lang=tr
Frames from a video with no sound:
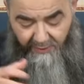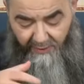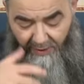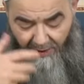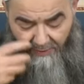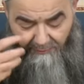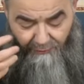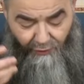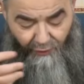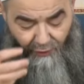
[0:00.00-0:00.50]

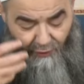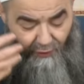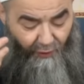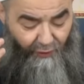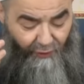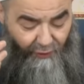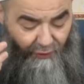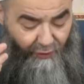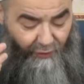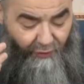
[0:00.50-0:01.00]
hamuru
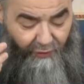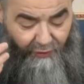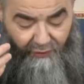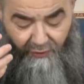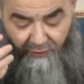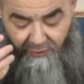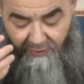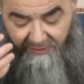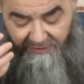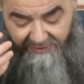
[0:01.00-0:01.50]

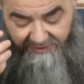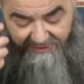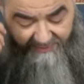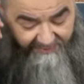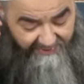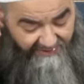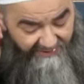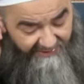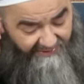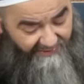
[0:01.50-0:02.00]
yoğruluyordu
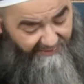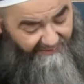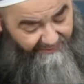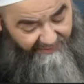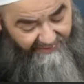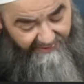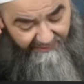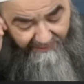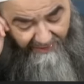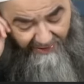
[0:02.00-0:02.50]
gibi
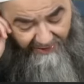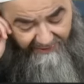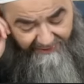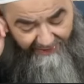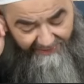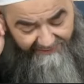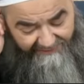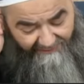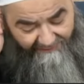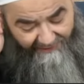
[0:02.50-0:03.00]
bir
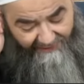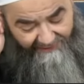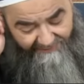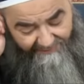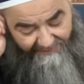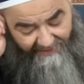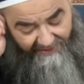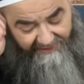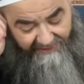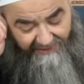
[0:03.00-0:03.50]
manada var.
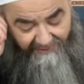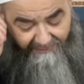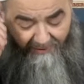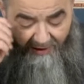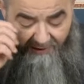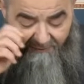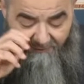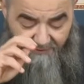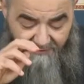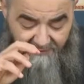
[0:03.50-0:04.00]
Beynel
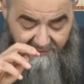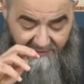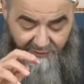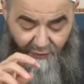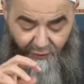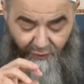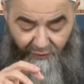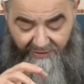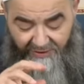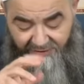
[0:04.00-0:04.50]
ma'i ve tın su